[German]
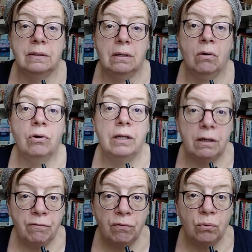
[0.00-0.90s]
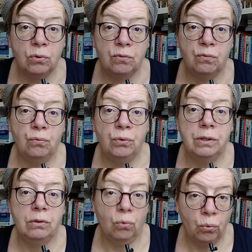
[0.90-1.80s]
sich auch hilflos
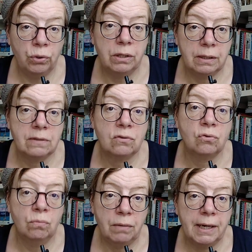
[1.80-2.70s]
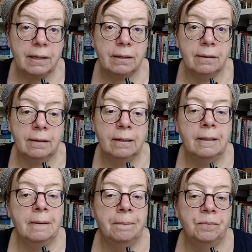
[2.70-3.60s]
fühlen, ohne das zu merken.
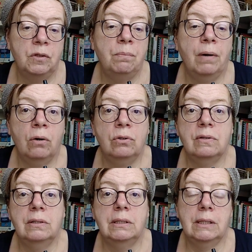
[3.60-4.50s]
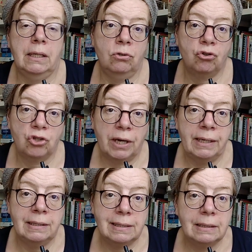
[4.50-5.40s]
Die bauen sich eine
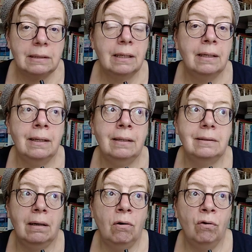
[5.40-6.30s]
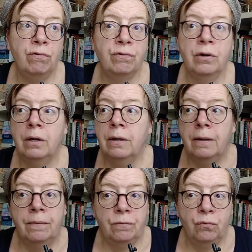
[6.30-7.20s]
Scheinsicherheit auf,
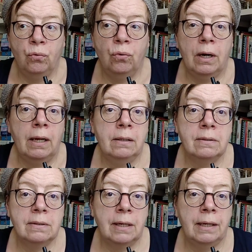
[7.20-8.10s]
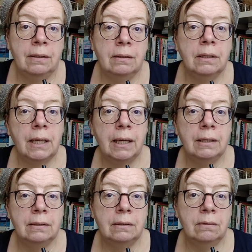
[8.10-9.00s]
wo alles seinen
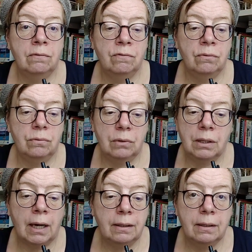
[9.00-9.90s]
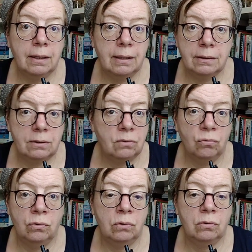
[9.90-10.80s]
geregelten Gang hat
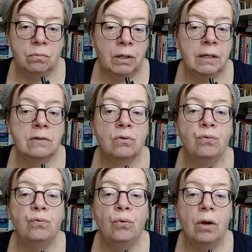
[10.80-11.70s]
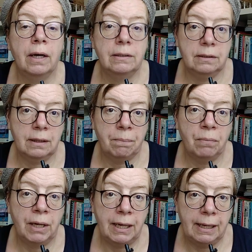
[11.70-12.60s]
und man das Gefühl hat, ich habe
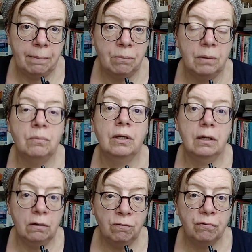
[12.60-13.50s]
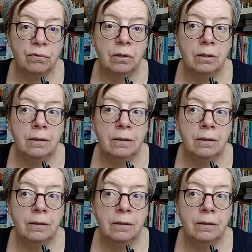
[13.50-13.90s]
mein Leben im Griff.